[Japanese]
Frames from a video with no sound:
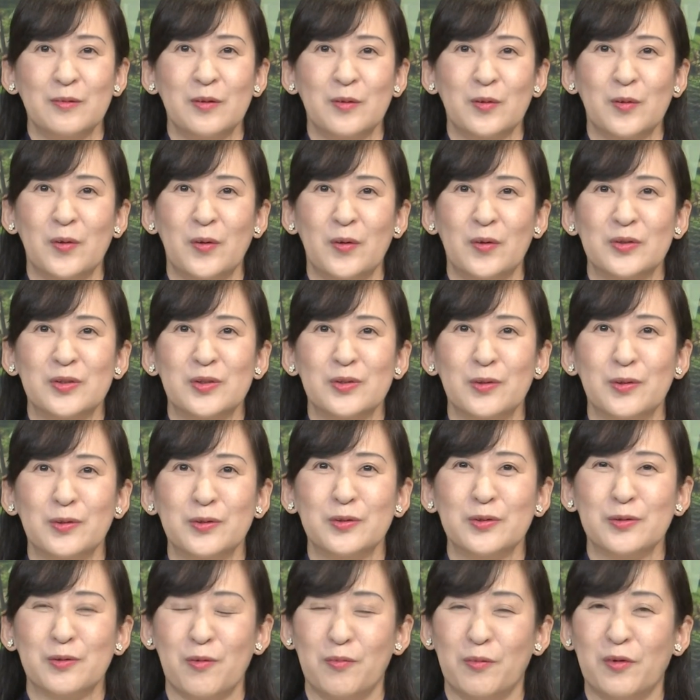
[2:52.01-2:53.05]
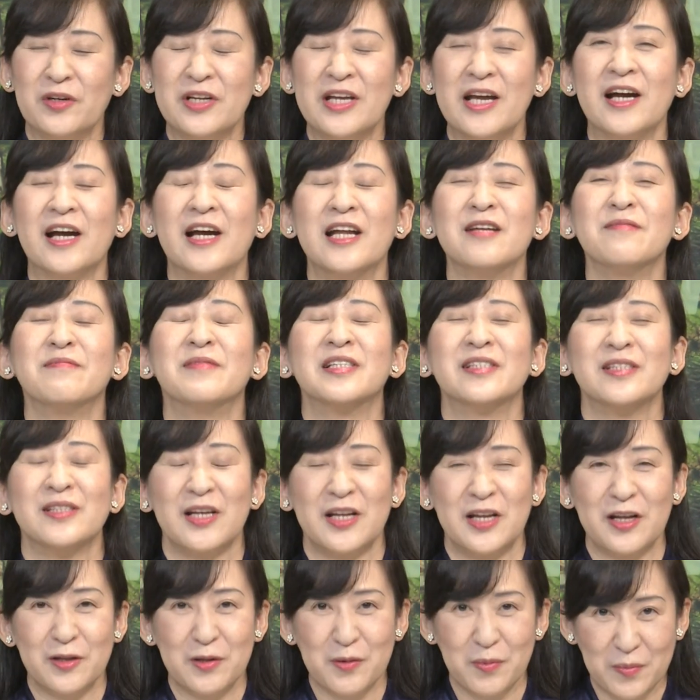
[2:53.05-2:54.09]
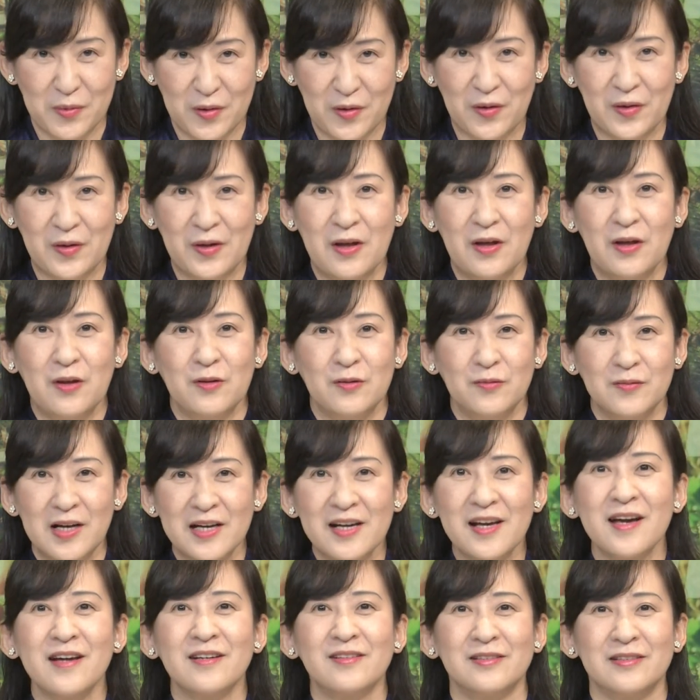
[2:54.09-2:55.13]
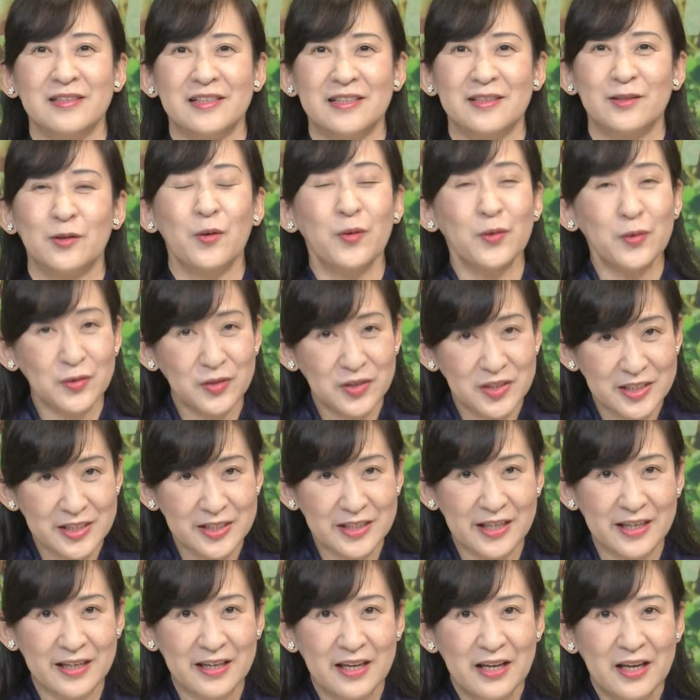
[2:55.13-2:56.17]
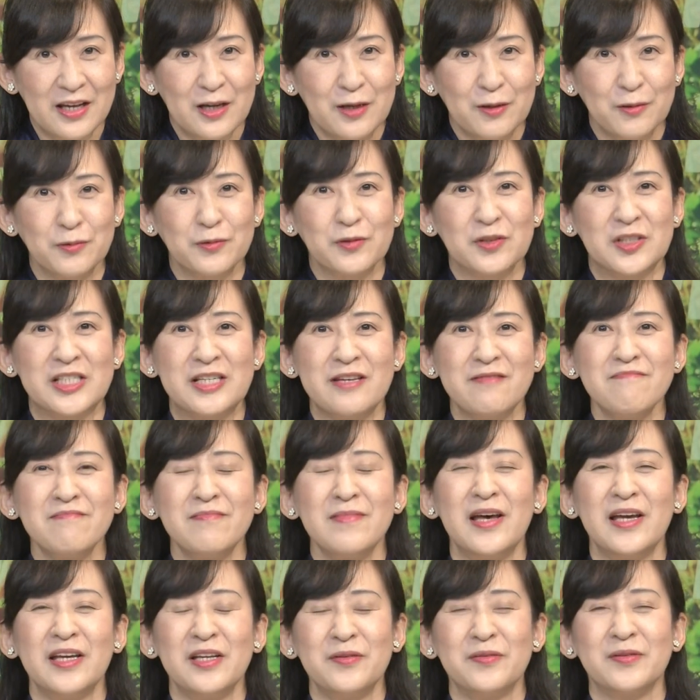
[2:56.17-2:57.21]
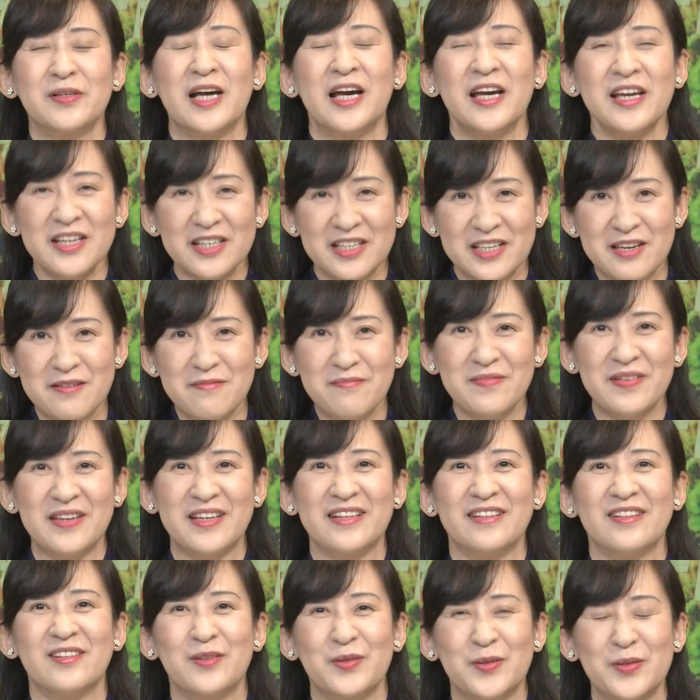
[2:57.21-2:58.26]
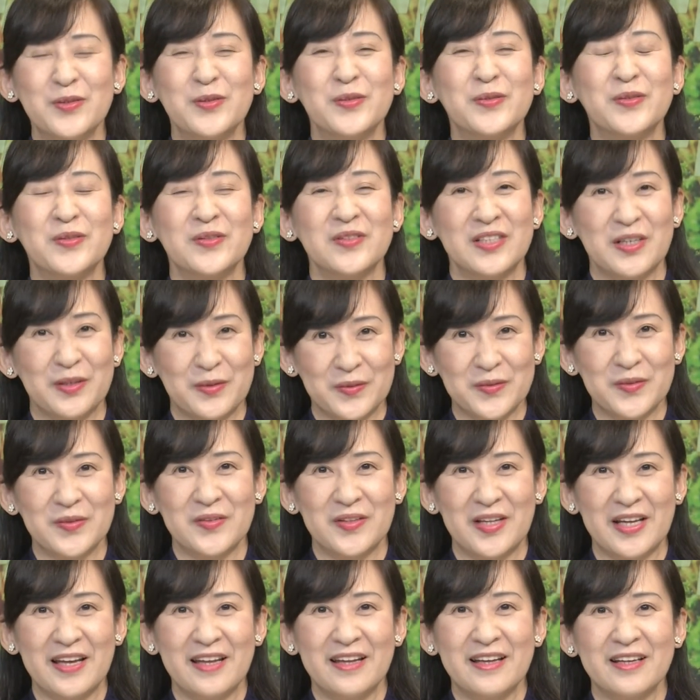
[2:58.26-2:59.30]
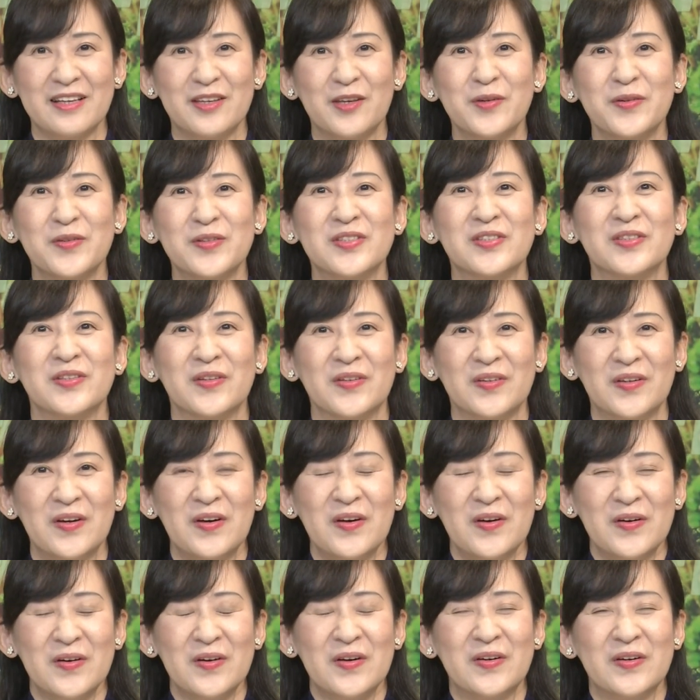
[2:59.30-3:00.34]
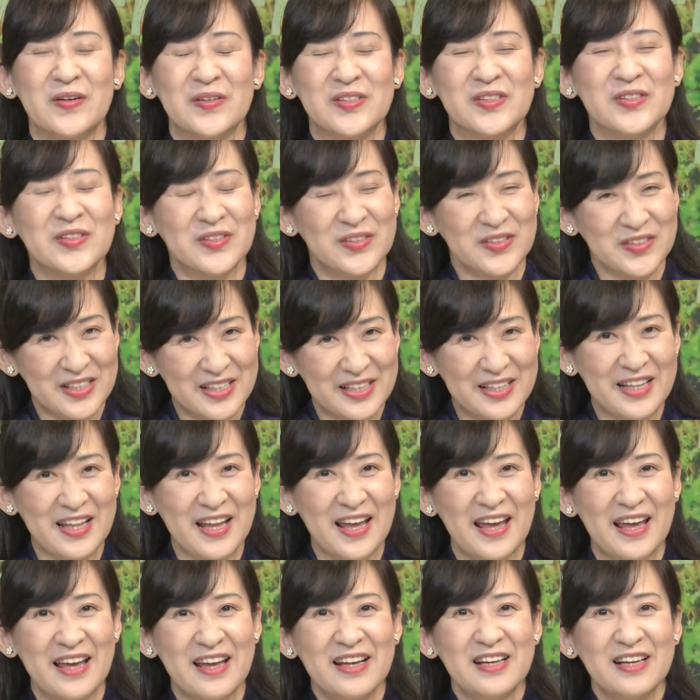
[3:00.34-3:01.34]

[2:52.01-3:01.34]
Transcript: こうすごくこう盛り上がりますけれども我が国独自にこの新米の解禁日というふうなことで行事を作って